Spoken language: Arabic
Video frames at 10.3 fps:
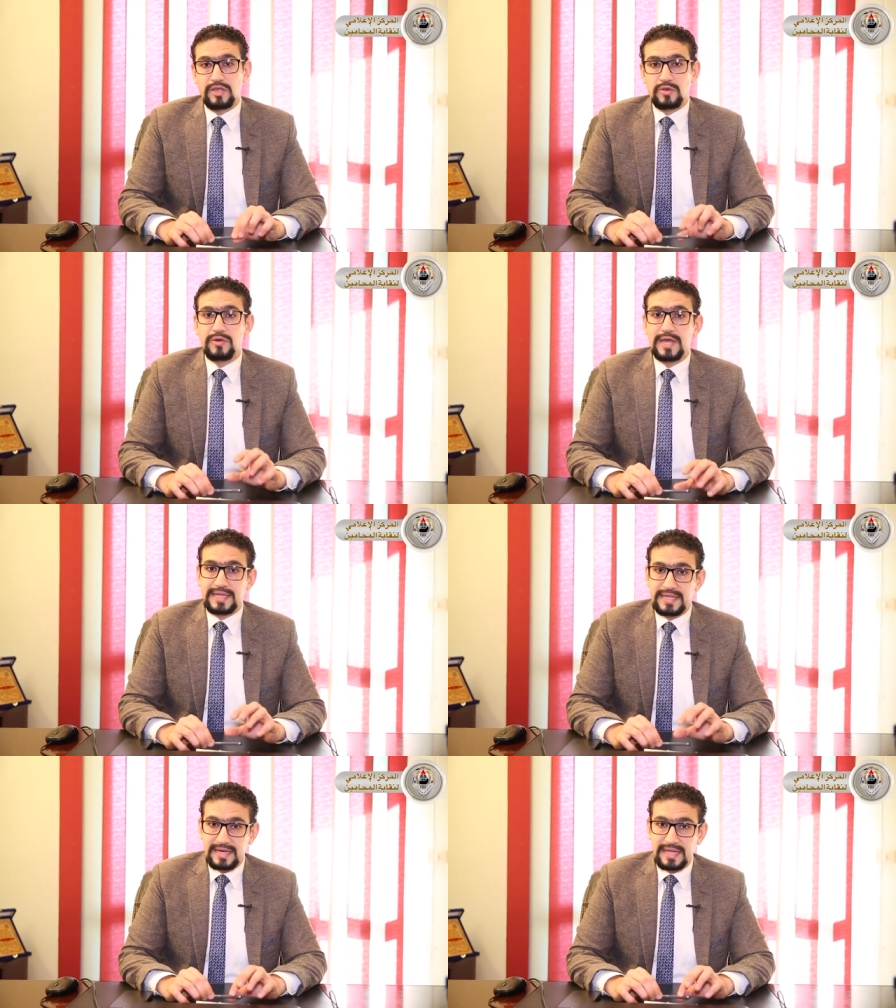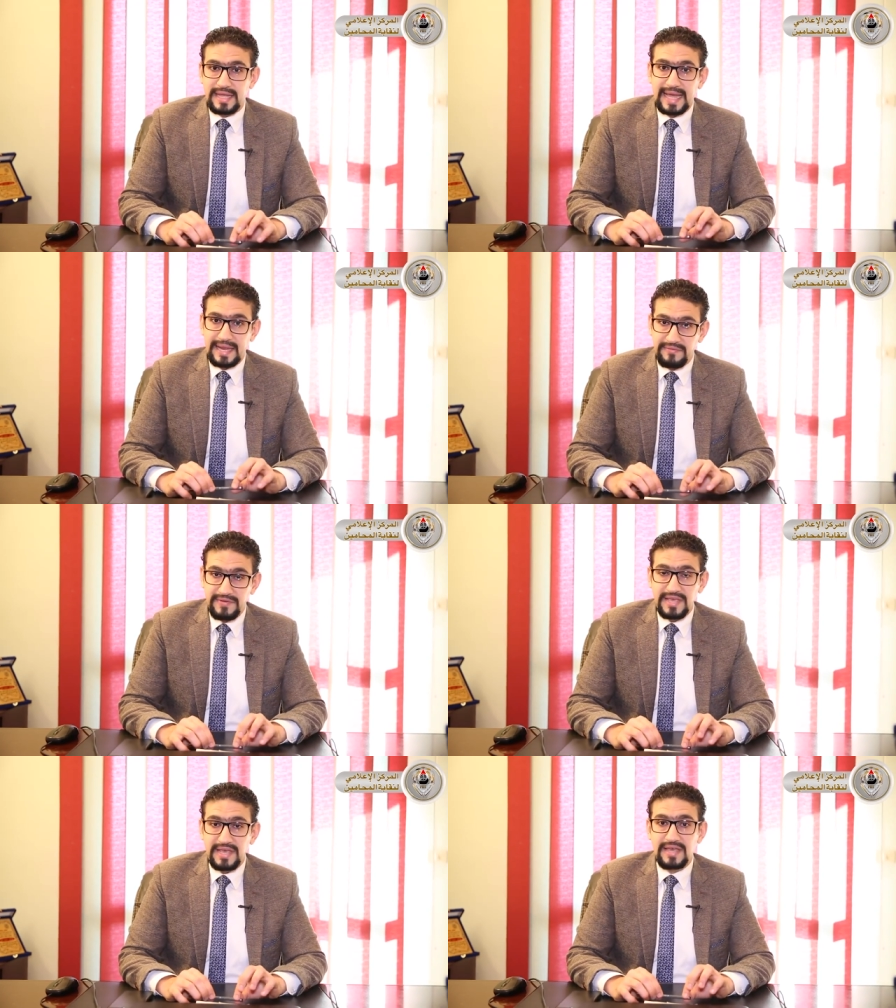يكون عندنا
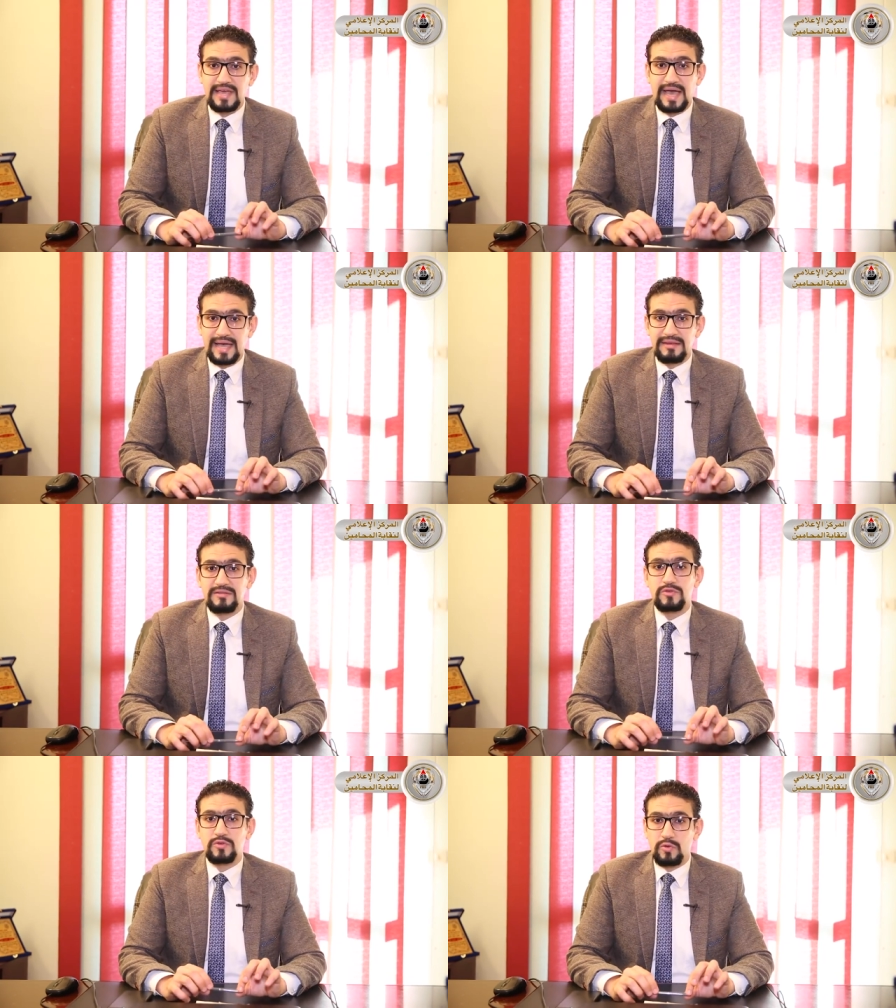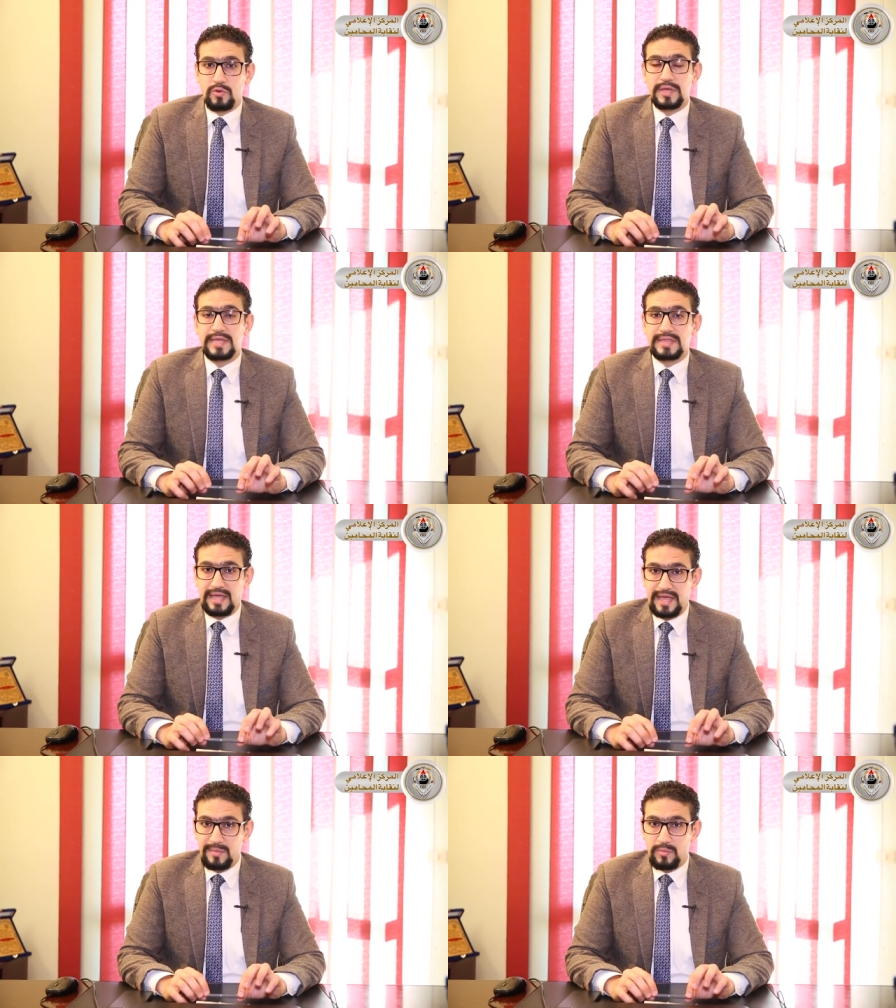خلفيه عن طرق
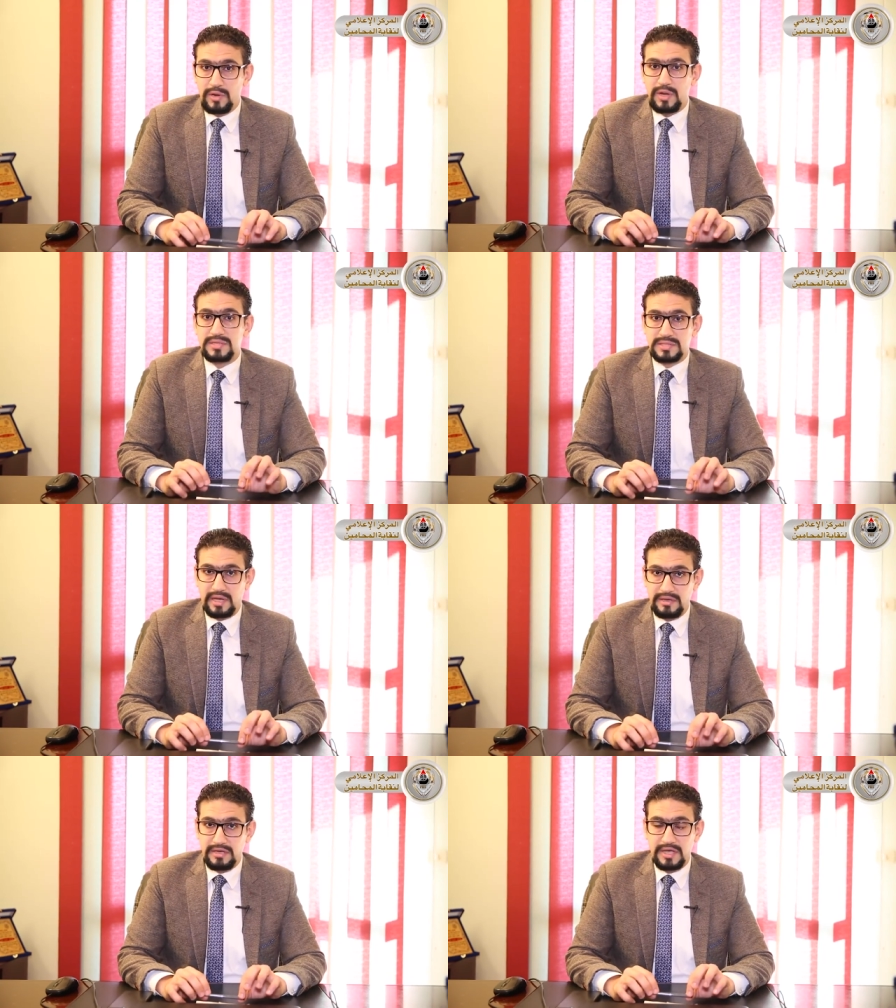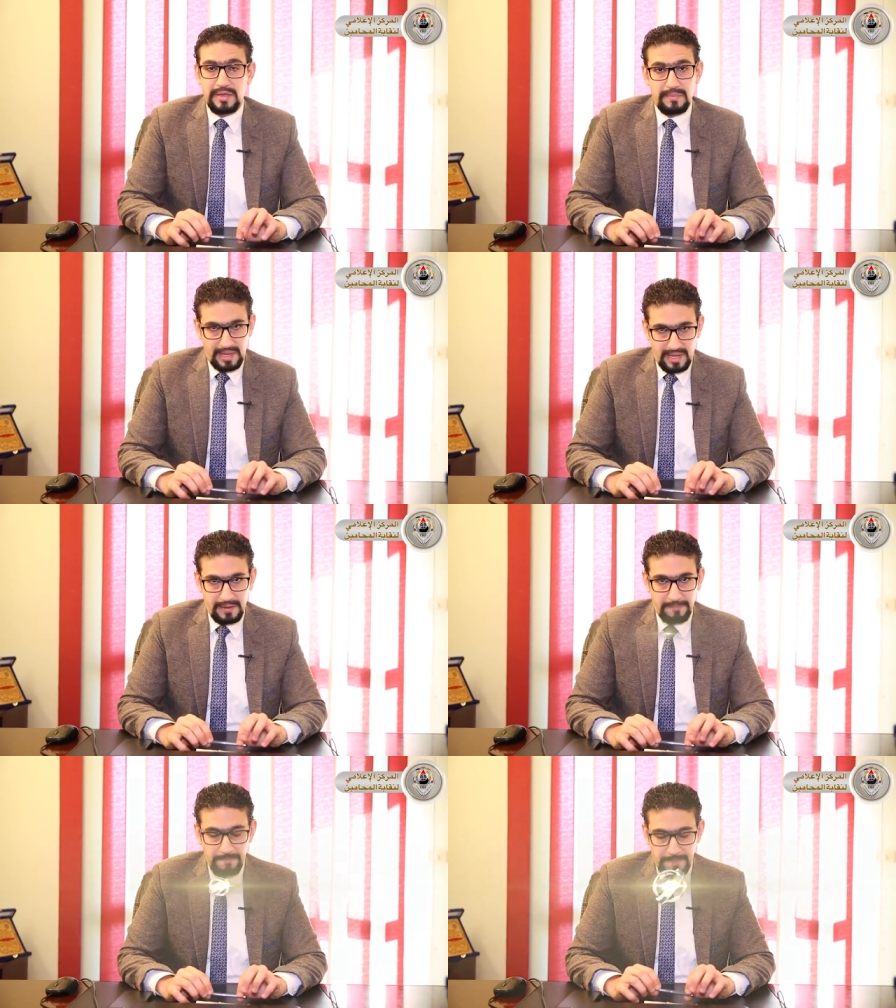التعامل الصحيح معها